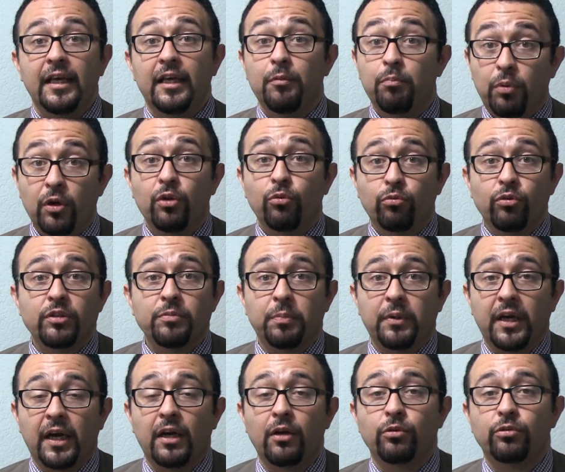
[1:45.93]
y puede uno
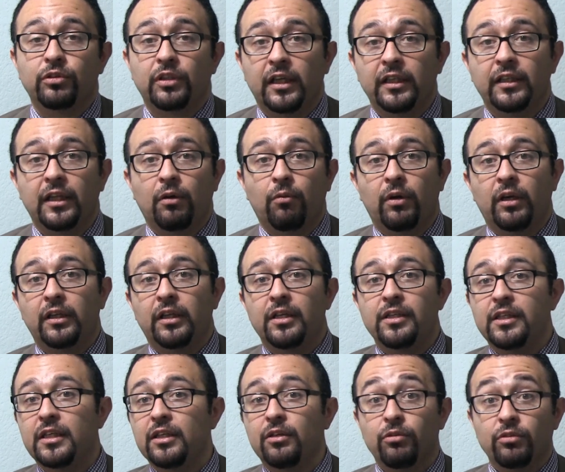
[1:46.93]
esperar los 30,
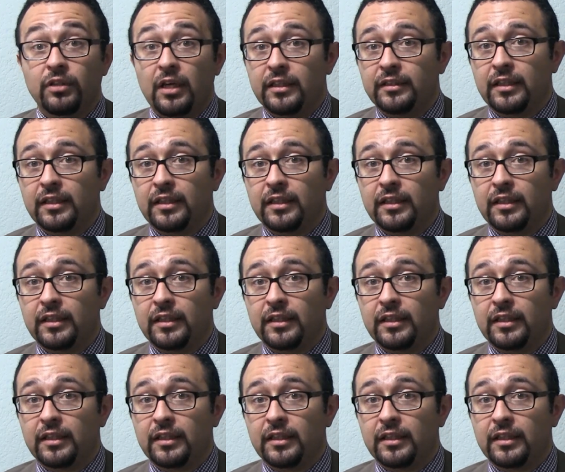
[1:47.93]
45,